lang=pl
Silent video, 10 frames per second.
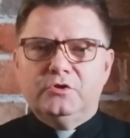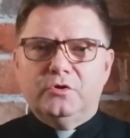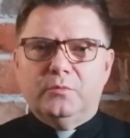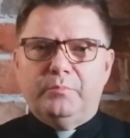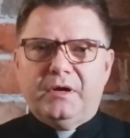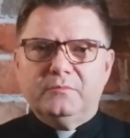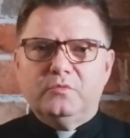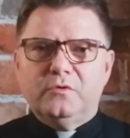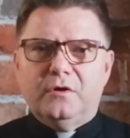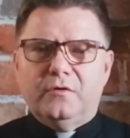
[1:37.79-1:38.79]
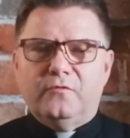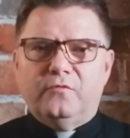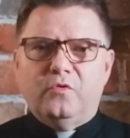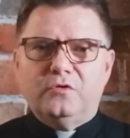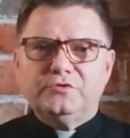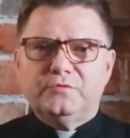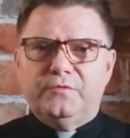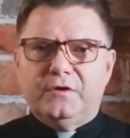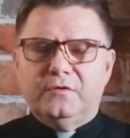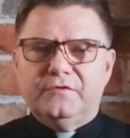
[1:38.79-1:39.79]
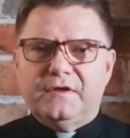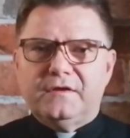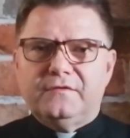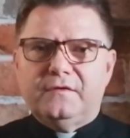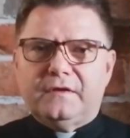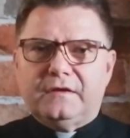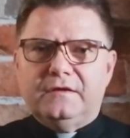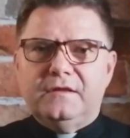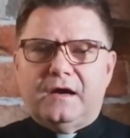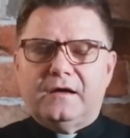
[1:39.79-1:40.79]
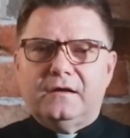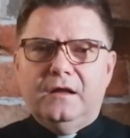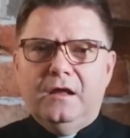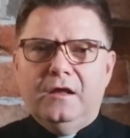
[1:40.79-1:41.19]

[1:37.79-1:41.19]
to Pan Bóg włożył w jego serce taki dar,